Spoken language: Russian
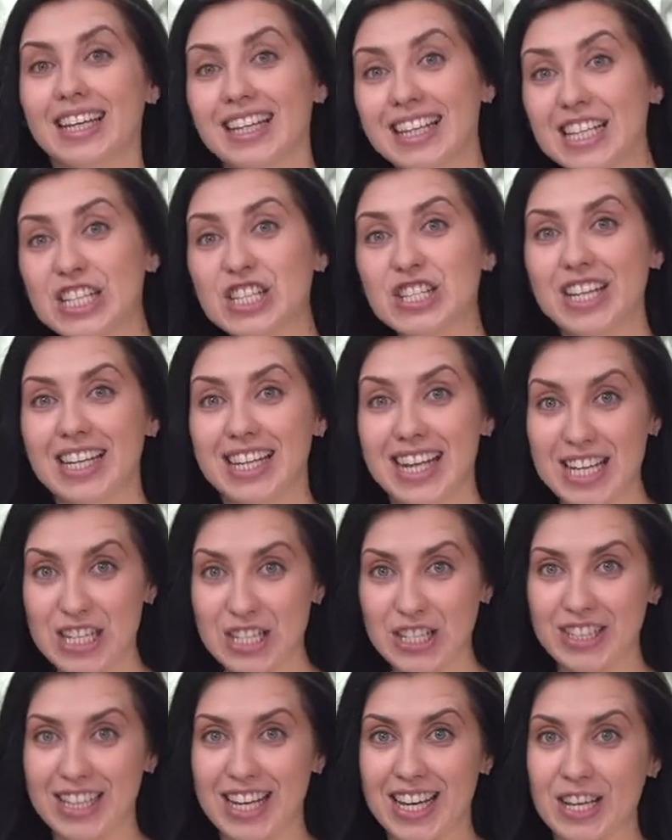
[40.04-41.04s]
Лично я
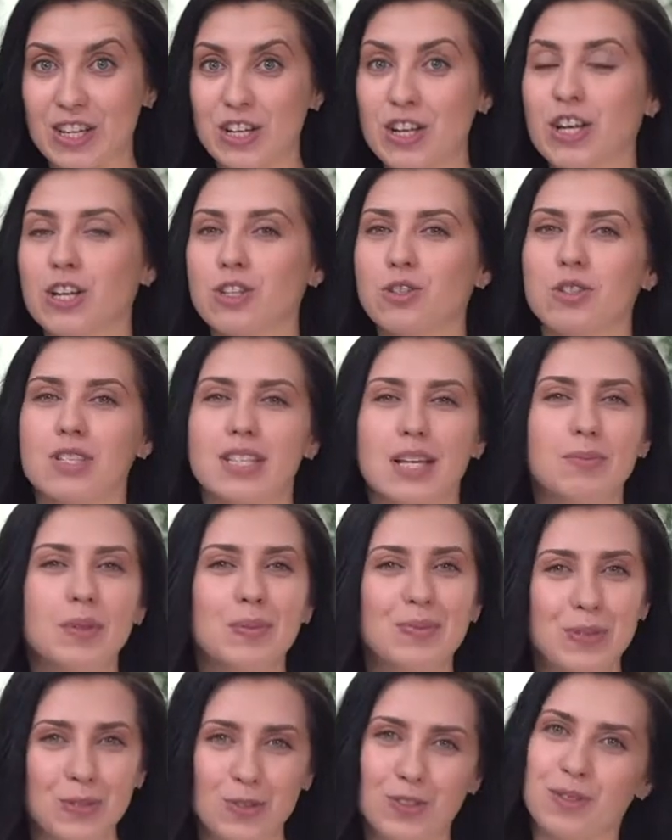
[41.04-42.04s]
считаю, что
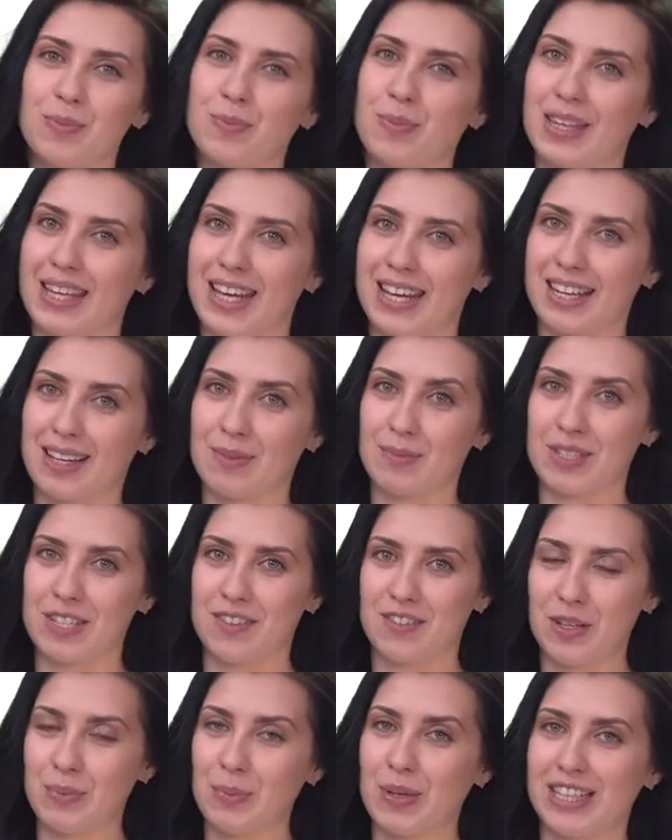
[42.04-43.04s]
самым нужным подарком
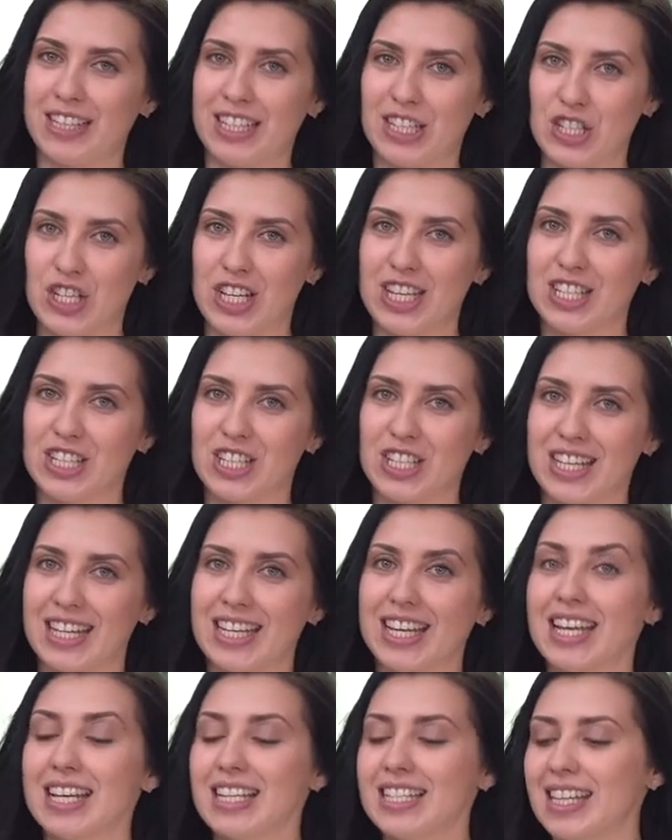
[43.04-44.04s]
современной женщине
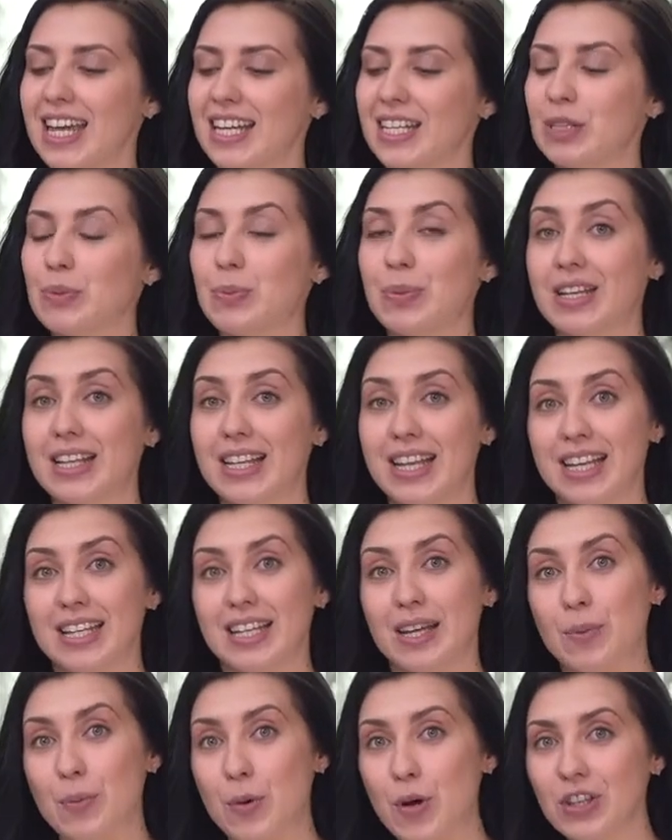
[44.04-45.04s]
станет
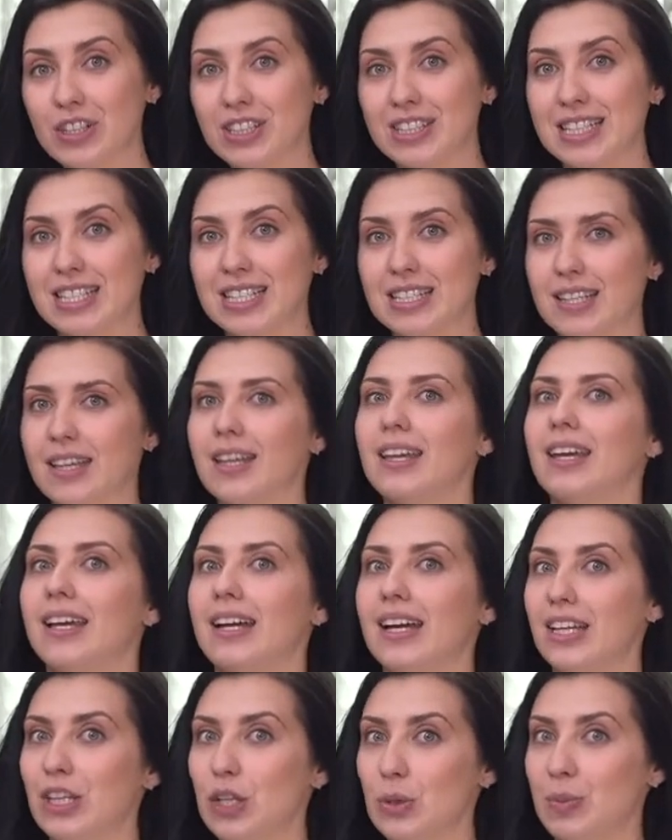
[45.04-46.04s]
продление молодости и
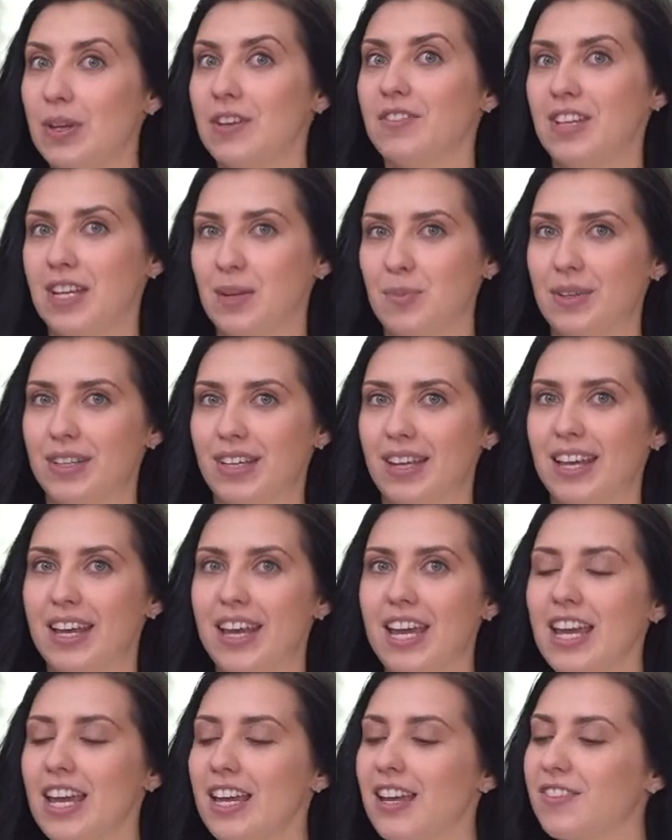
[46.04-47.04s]
экономия времени –
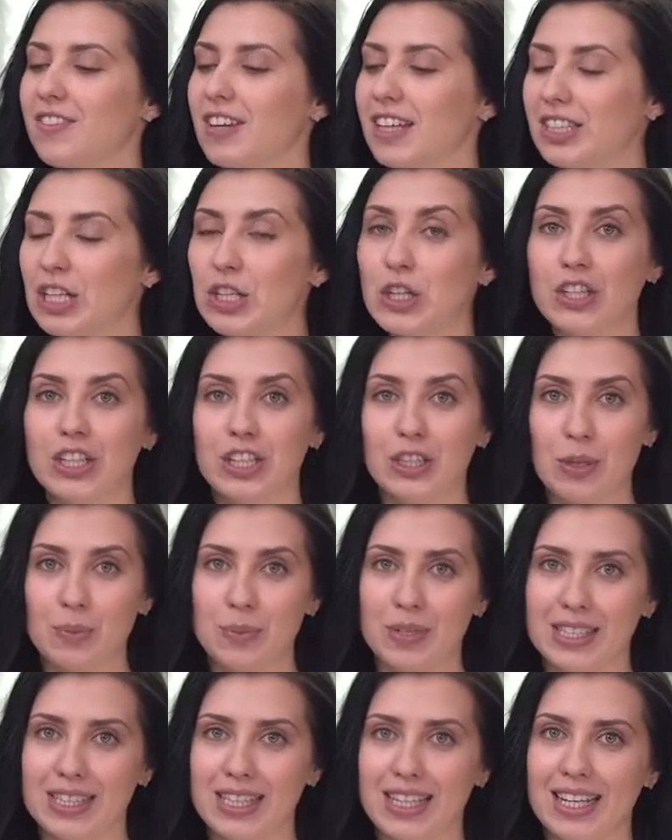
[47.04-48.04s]
и в каталоге
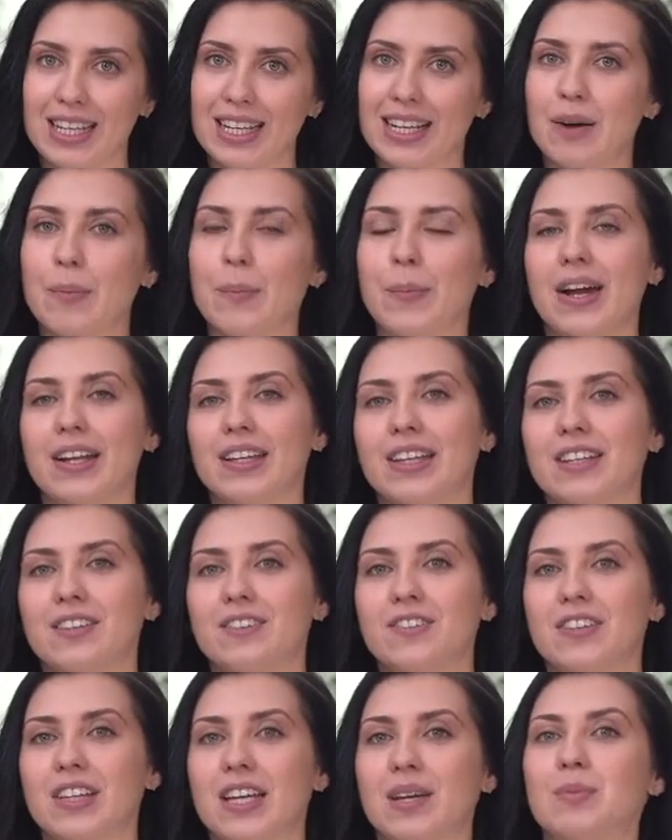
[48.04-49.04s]
номер три компания
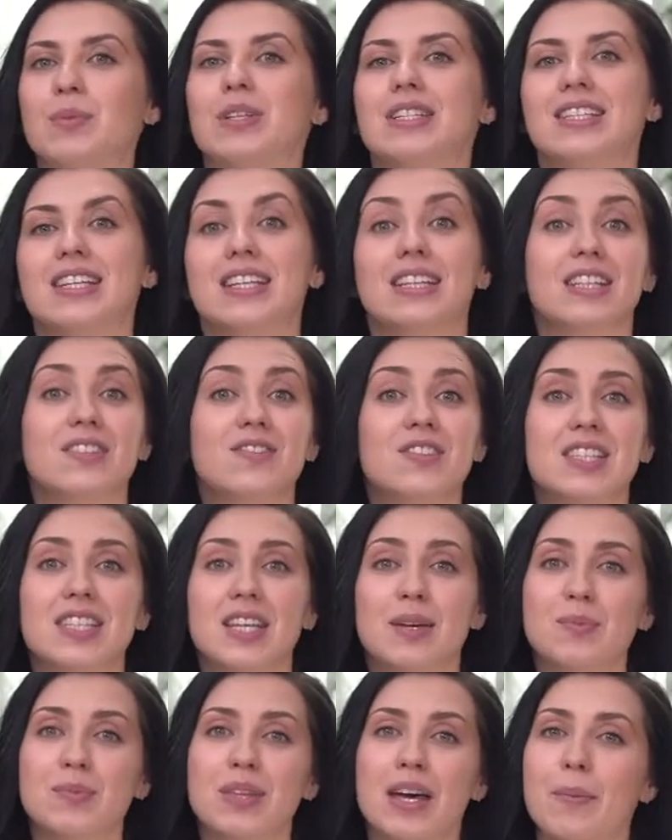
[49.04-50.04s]
Reflame делает
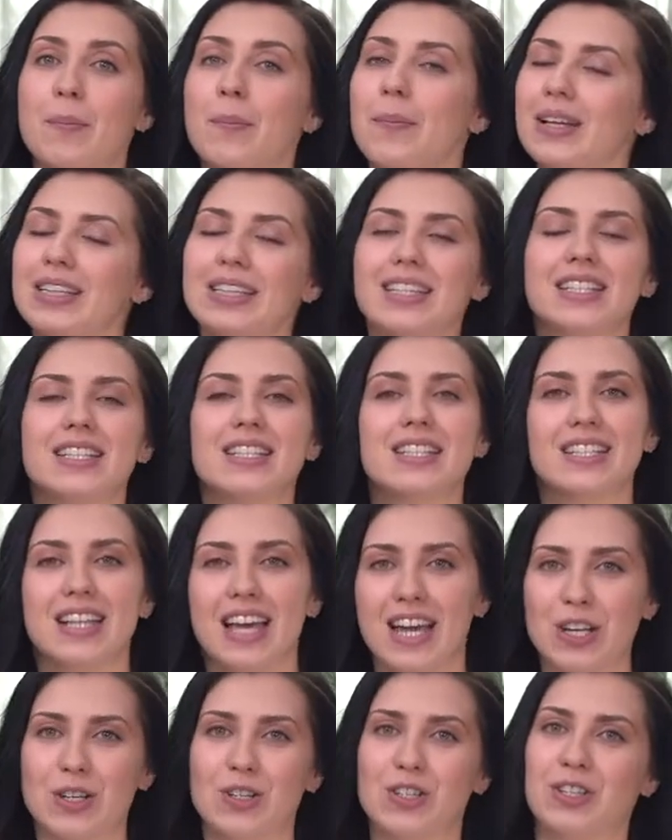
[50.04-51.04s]
всем нам
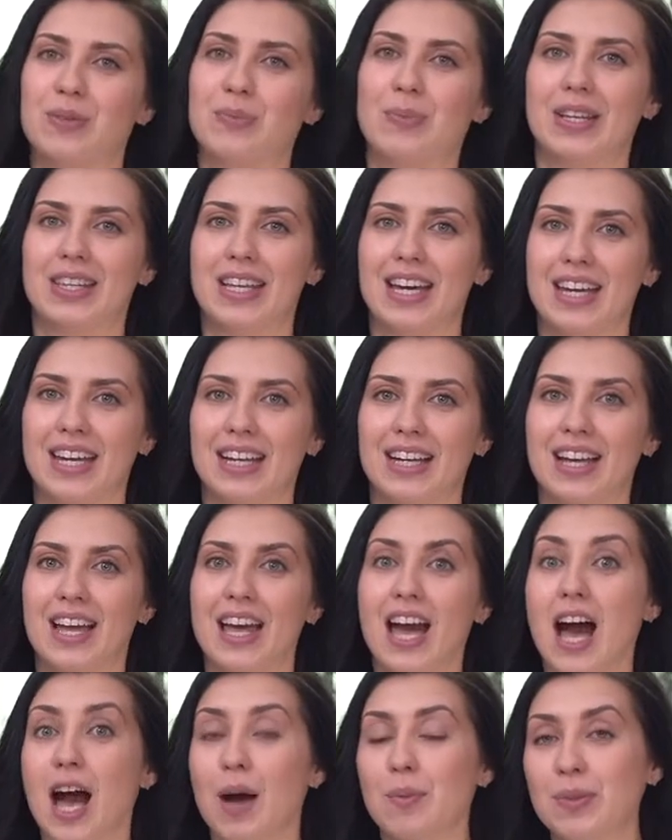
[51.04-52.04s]
потрясающий подарок –
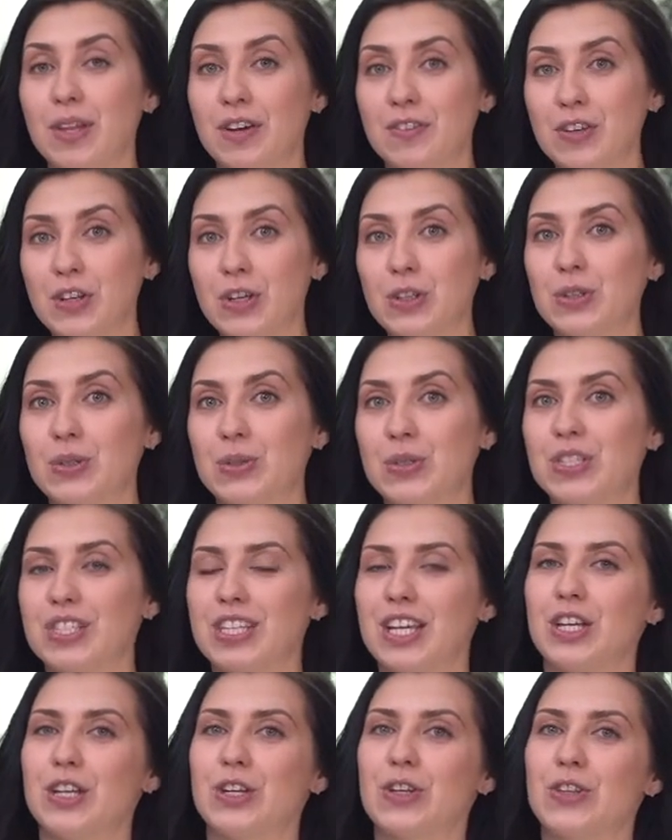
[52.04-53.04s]
обновленную
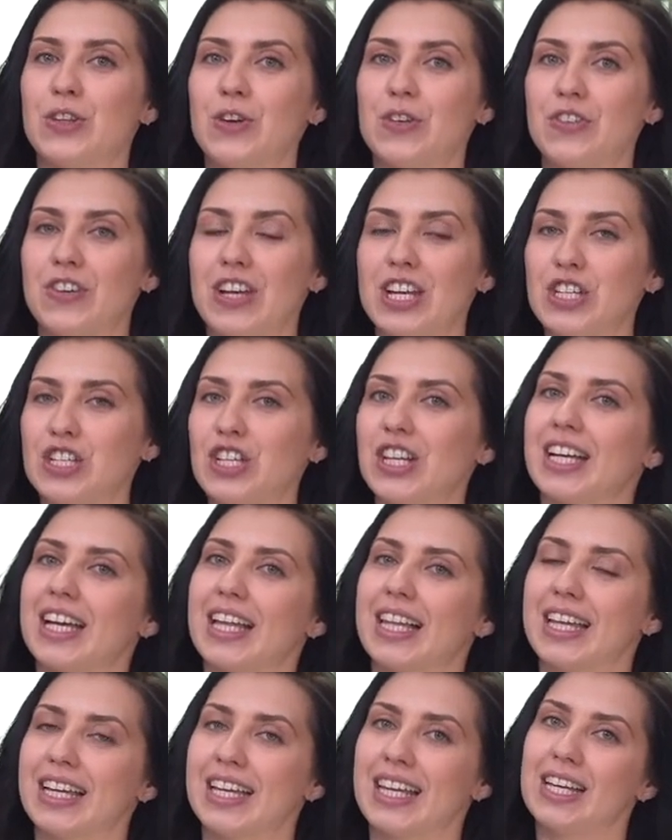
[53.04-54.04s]
серию No Age
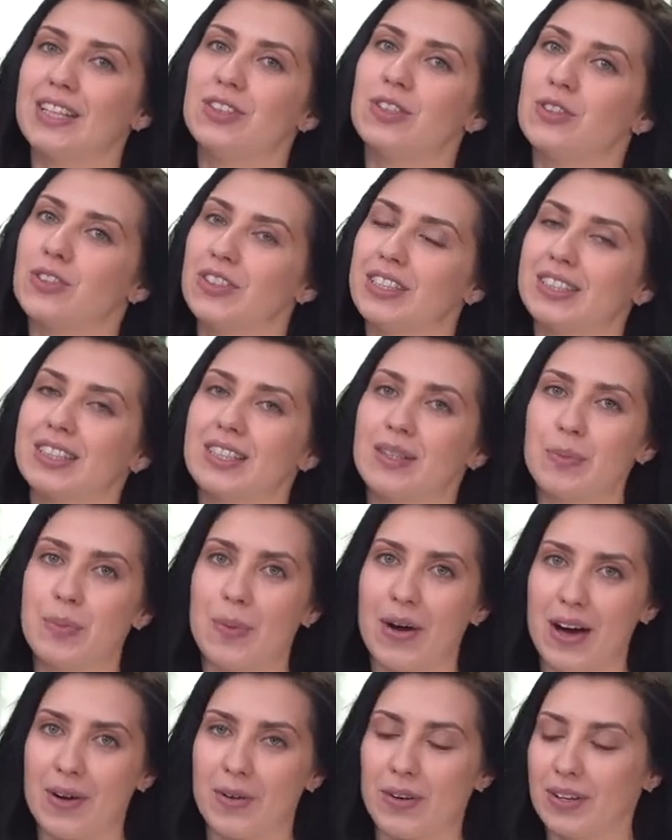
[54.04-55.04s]
Экологен Wrinkle
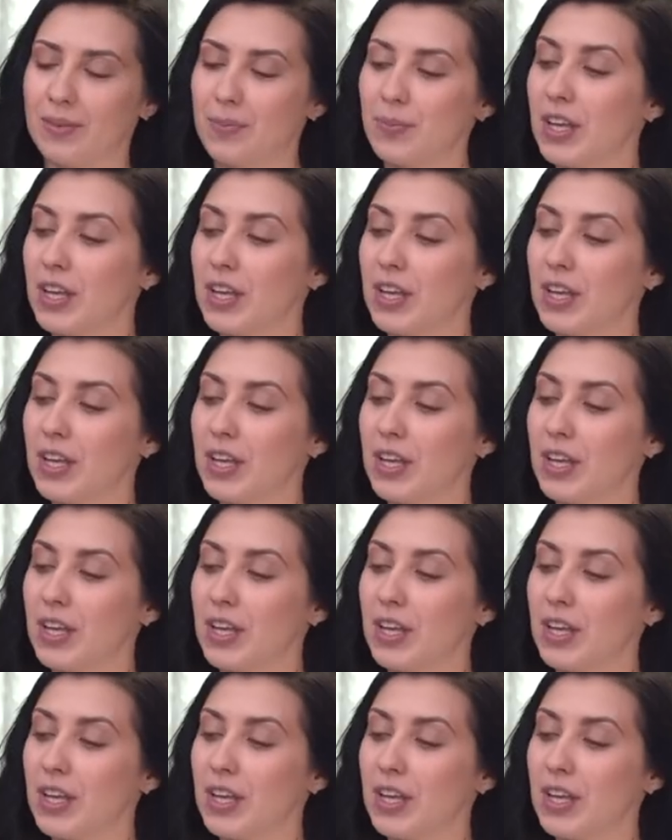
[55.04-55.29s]
Power.